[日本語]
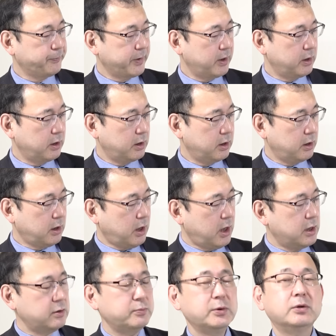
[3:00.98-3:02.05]
えー、
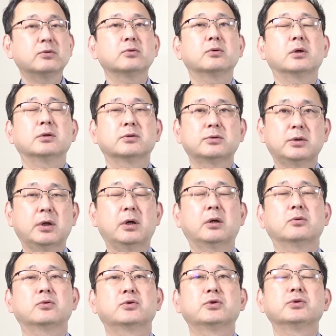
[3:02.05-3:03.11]
ハルビンというのはですね、あ
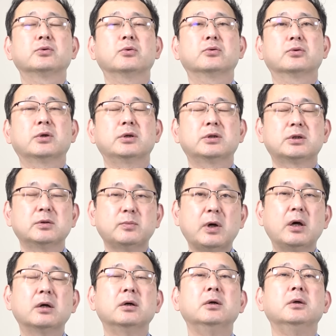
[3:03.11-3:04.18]
の中国で一
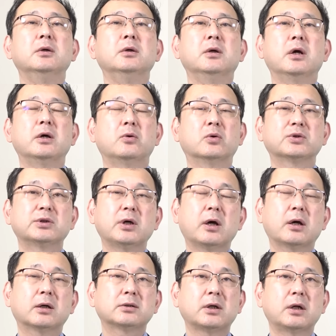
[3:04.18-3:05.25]
番ロシア
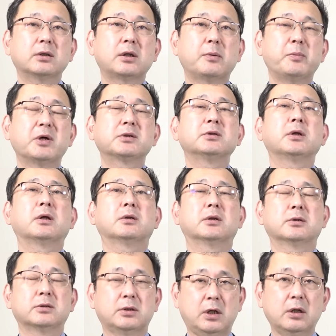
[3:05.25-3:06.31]
化された街なんで
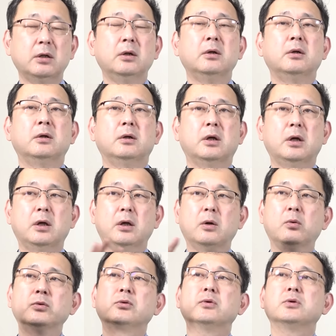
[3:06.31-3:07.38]
すね。えー、
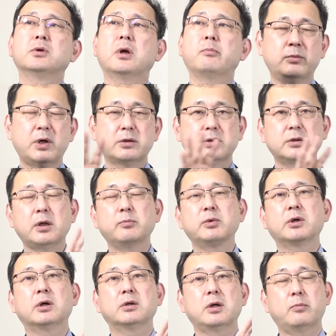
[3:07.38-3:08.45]
本当にね、街並
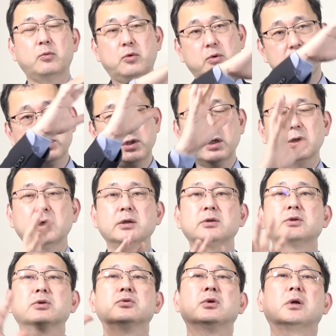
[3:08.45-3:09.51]
みがね、もうロシア建
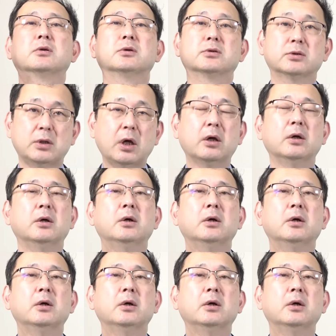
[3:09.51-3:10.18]
築なんですね。